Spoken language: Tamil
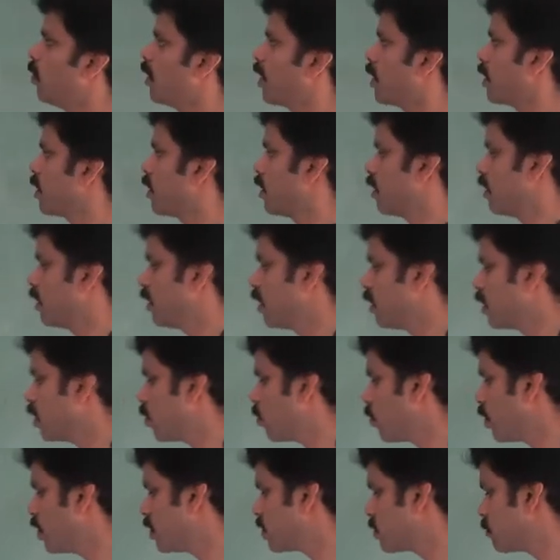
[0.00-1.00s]
ஒன் டெல்டா
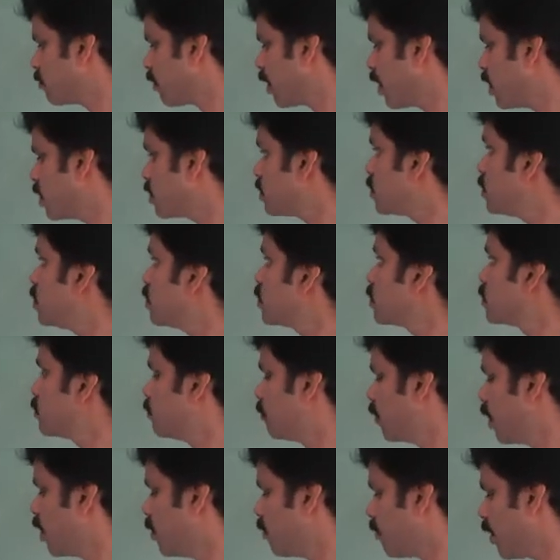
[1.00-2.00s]
ஒன் இஸ் மைனஸ் சிக்ஸ்
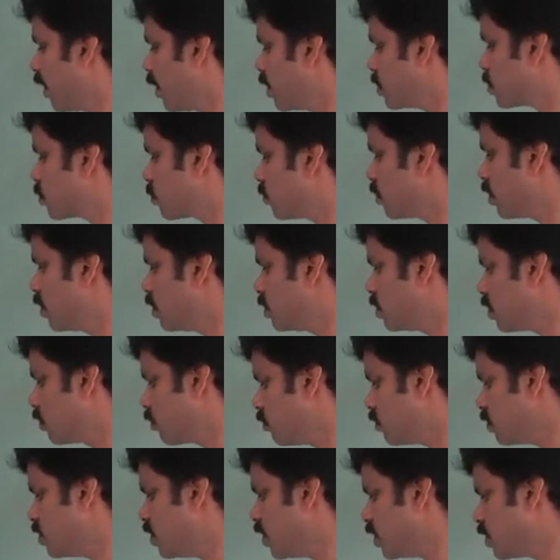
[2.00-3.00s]
பை மைனஸ் ஒன் தட் இஸ்
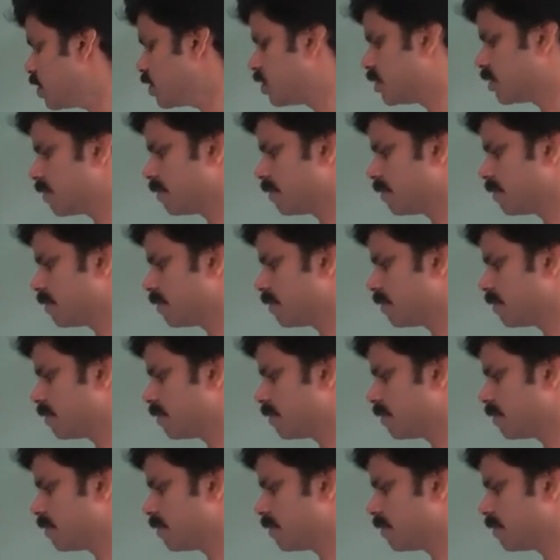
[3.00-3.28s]
ஈக்குவல் டு சிக்ஸ்